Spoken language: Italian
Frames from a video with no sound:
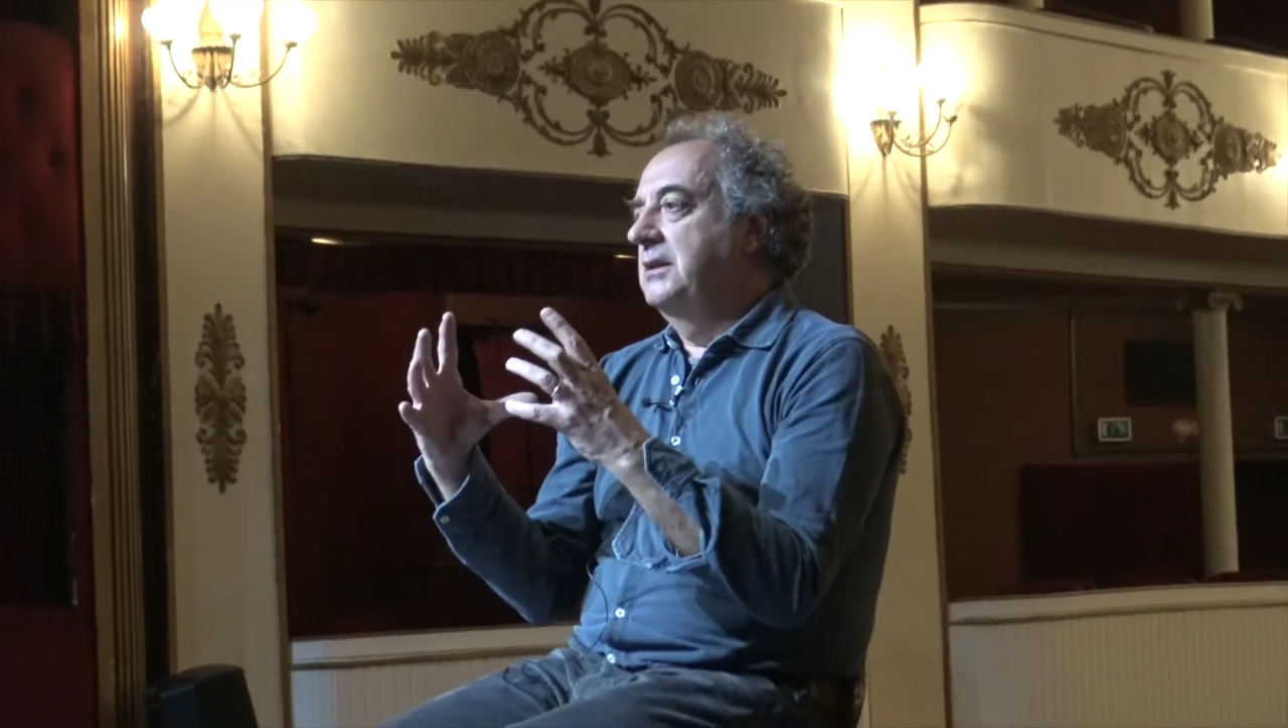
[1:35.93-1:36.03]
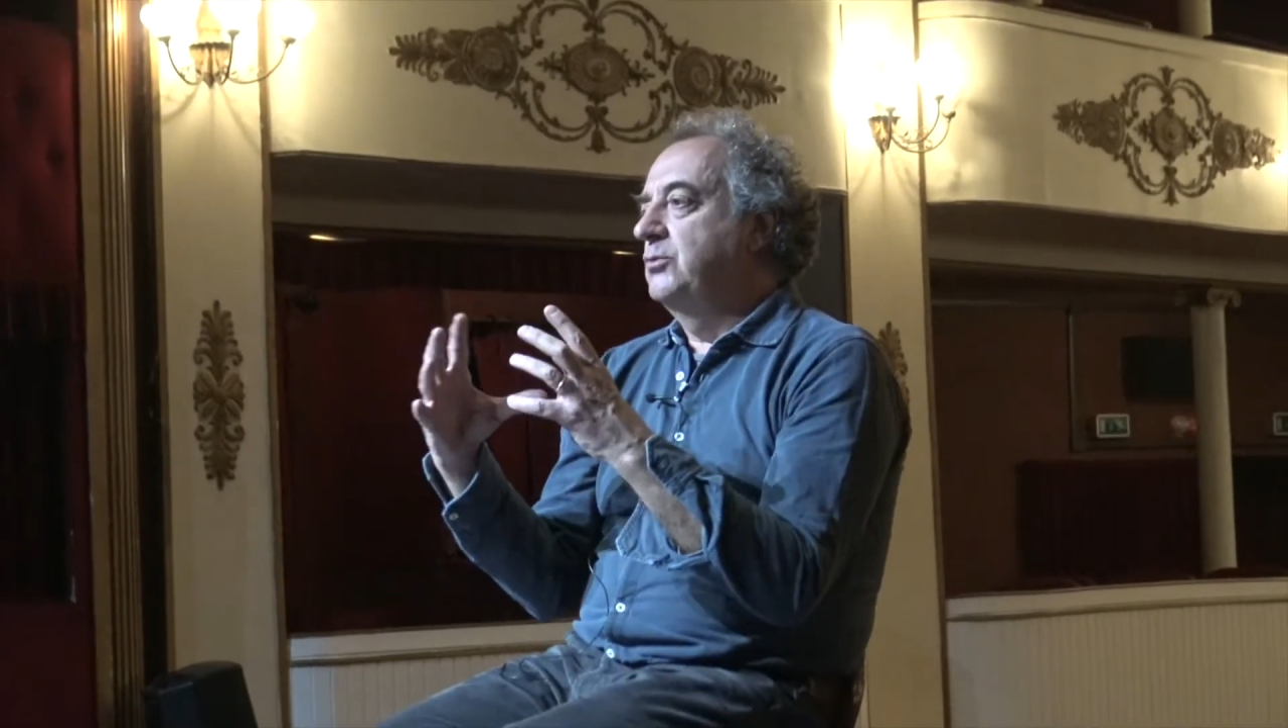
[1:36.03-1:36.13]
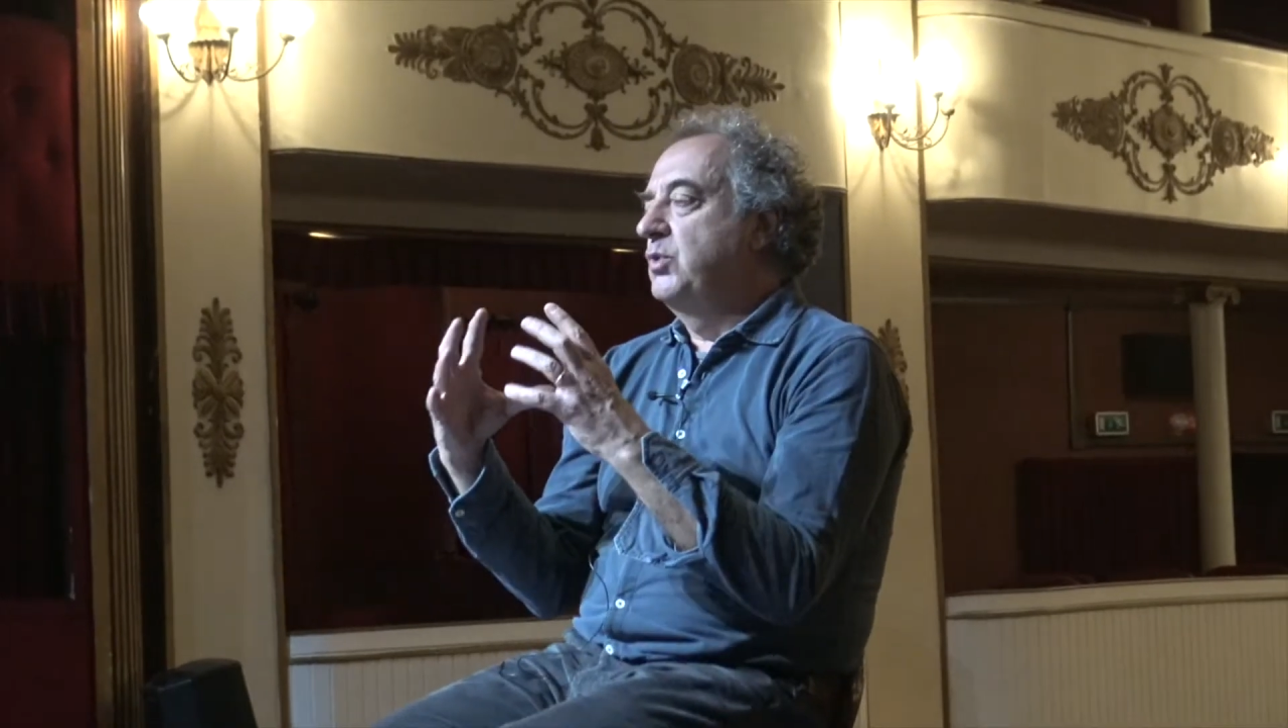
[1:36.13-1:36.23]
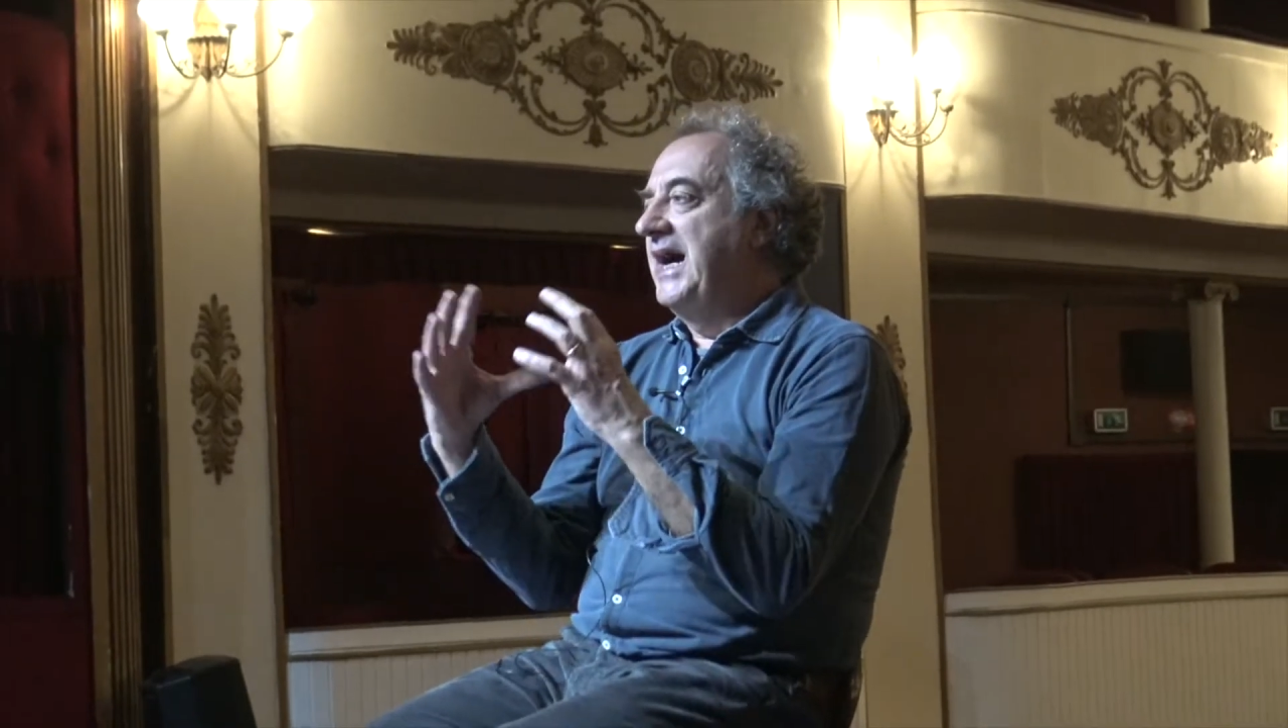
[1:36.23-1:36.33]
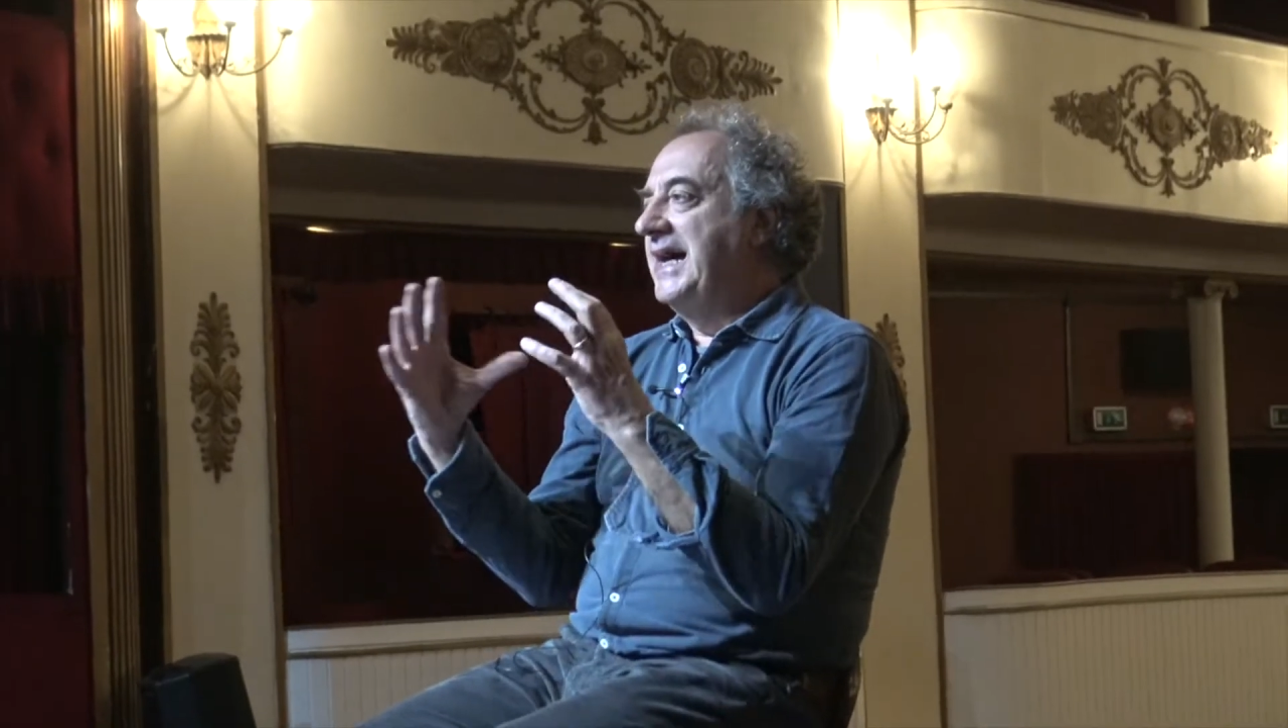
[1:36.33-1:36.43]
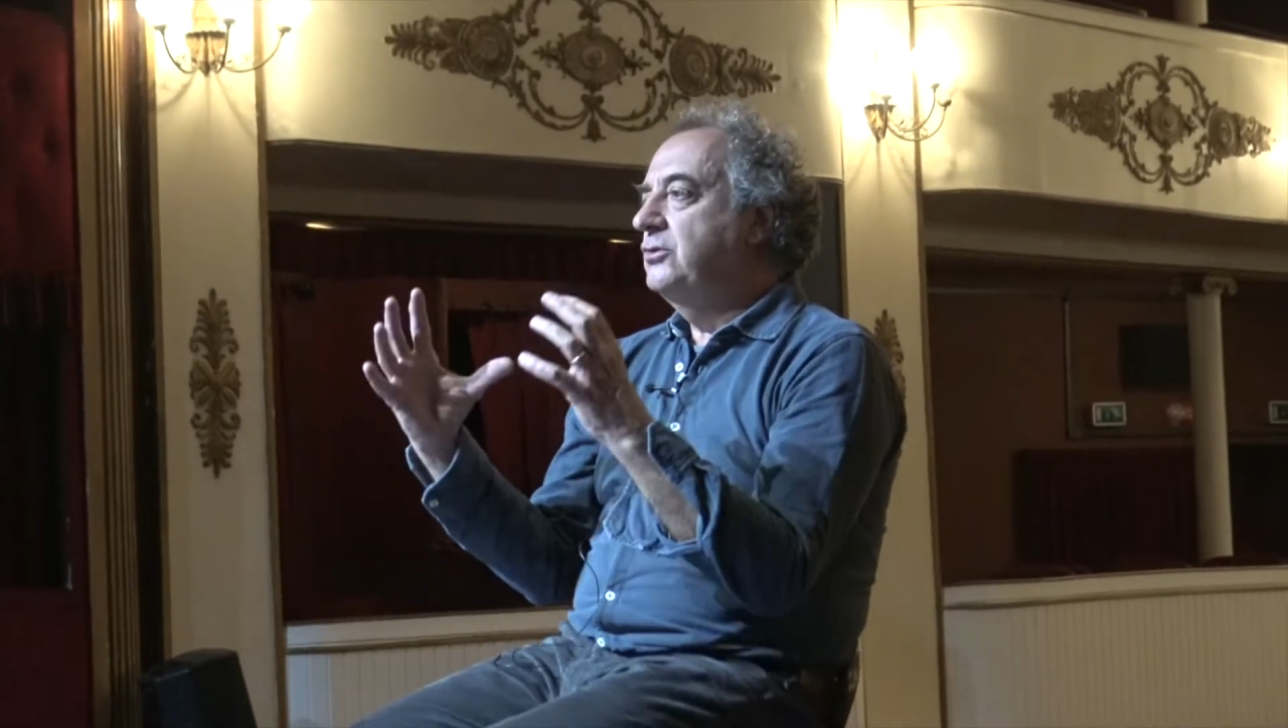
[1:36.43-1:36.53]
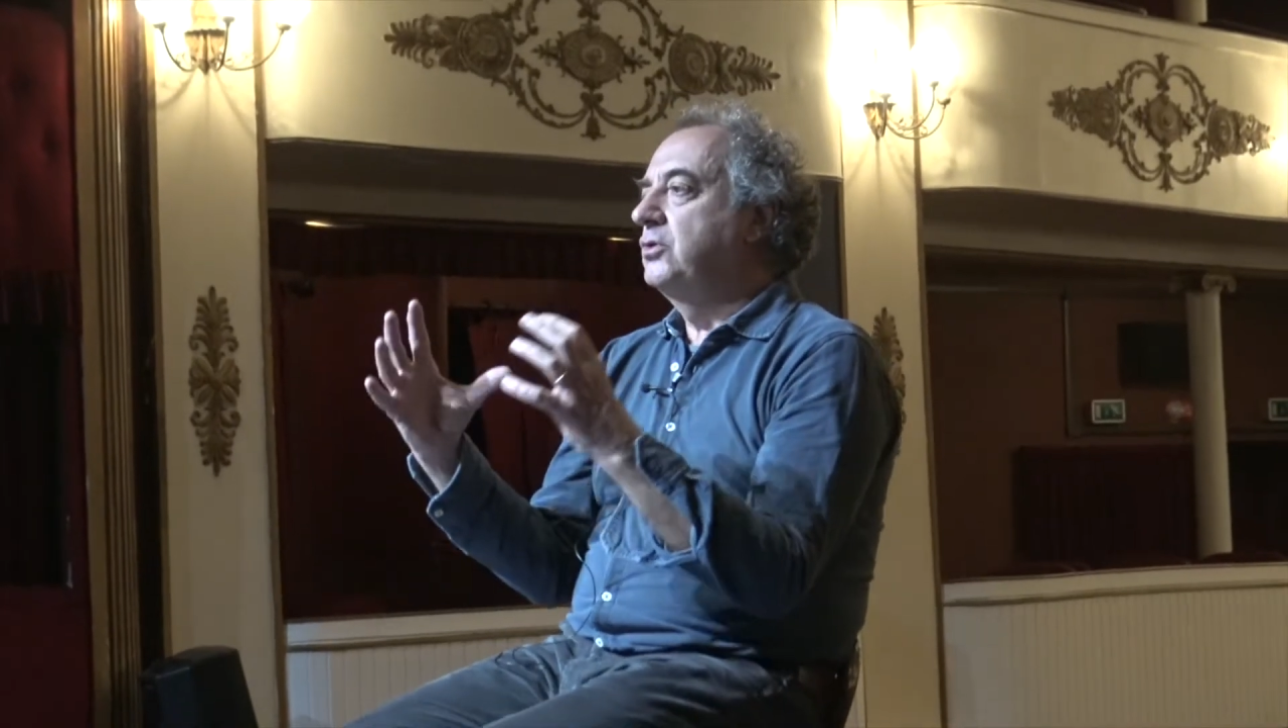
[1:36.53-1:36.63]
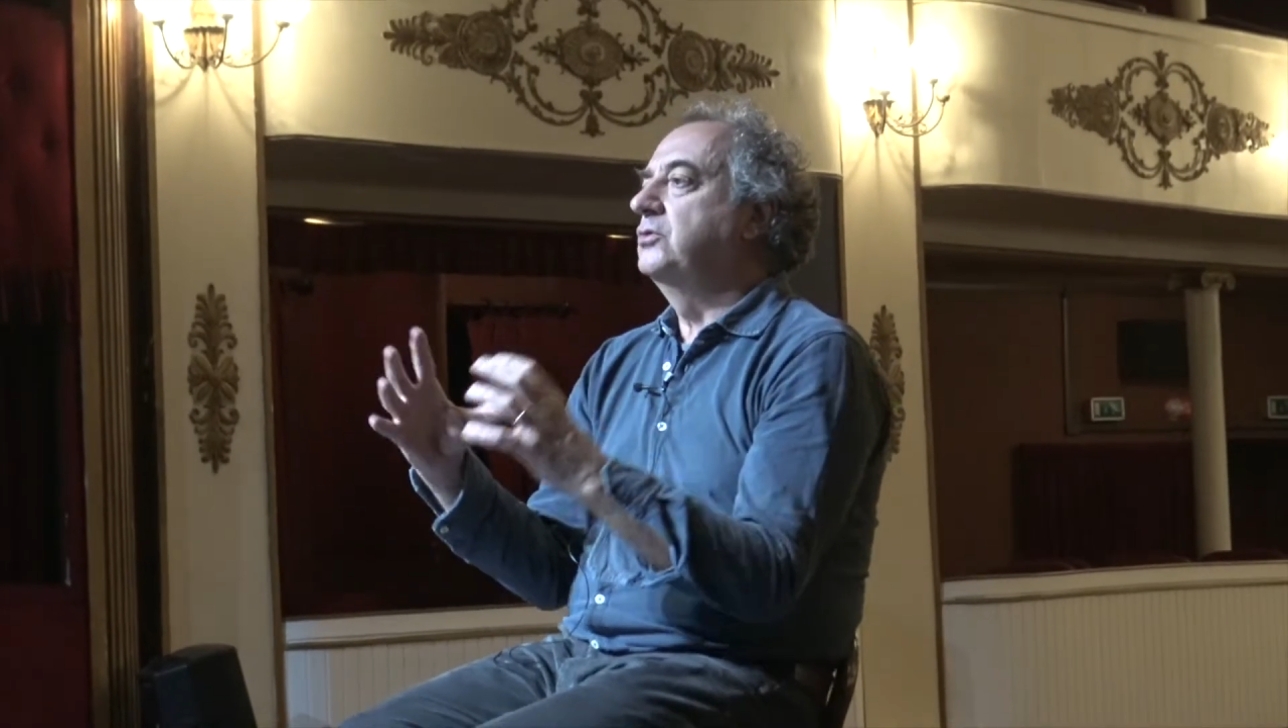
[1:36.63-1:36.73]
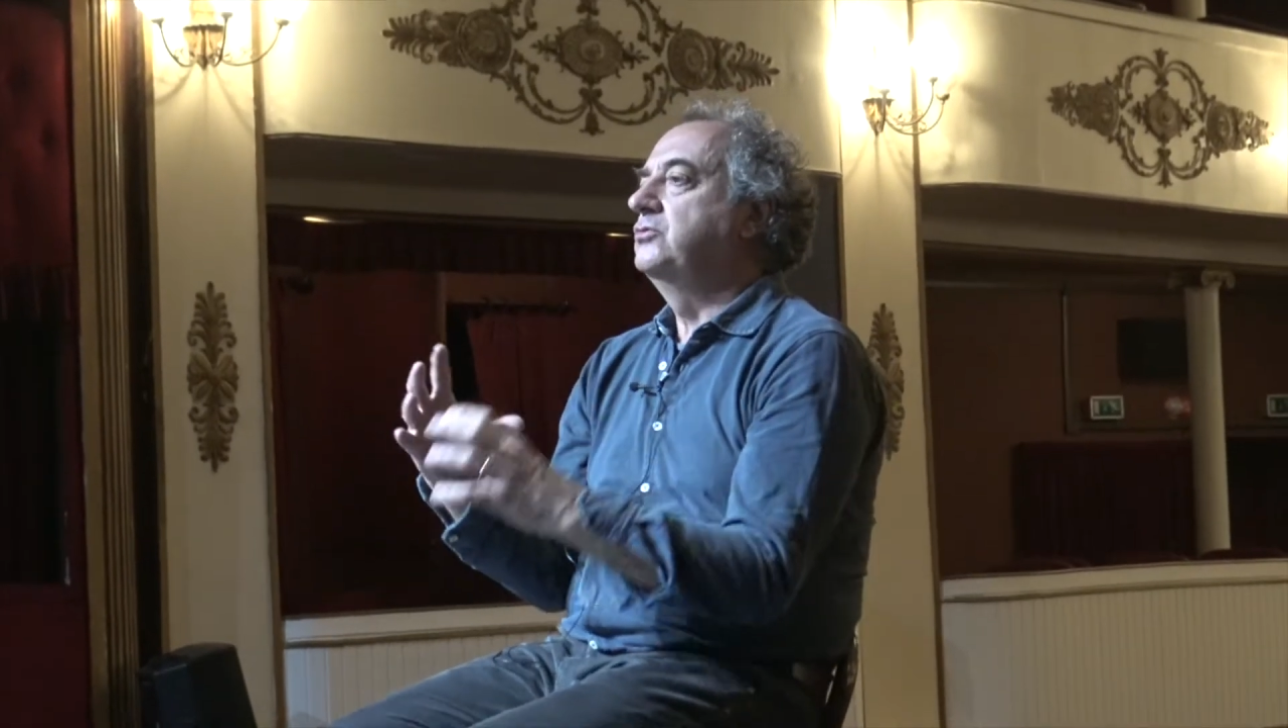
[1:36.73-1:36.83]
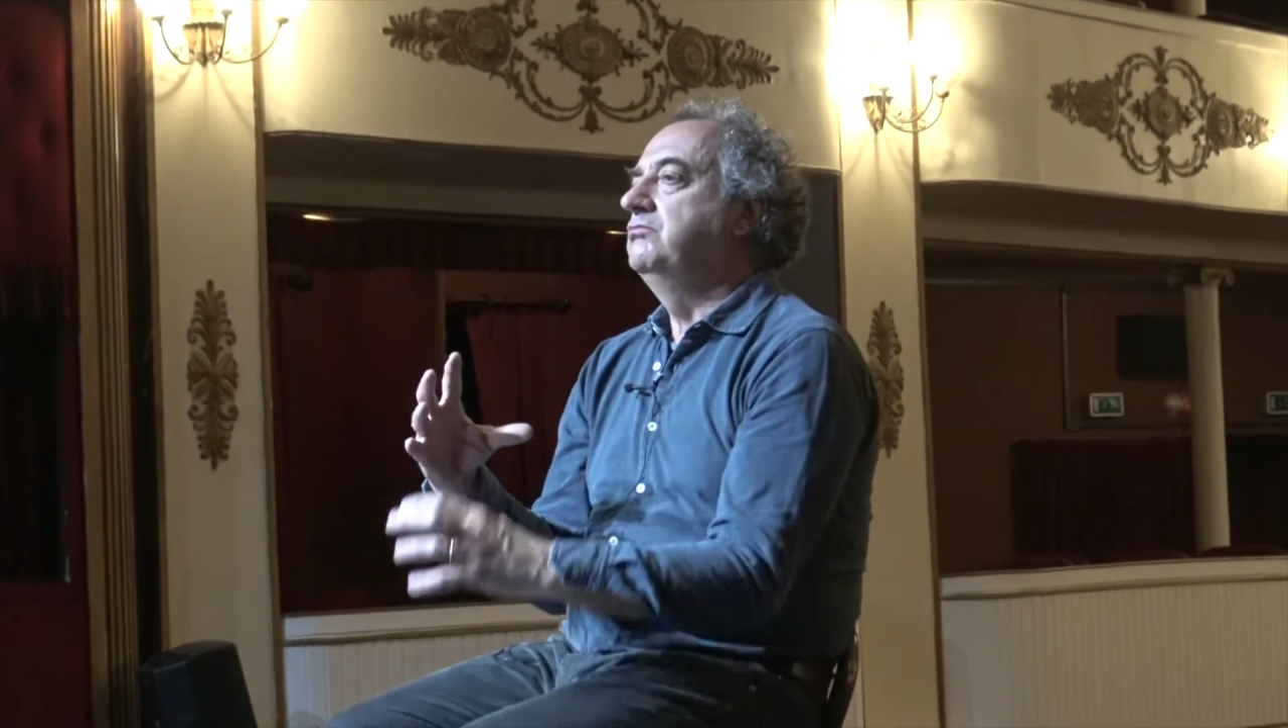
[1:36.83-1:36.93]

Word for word: da un lato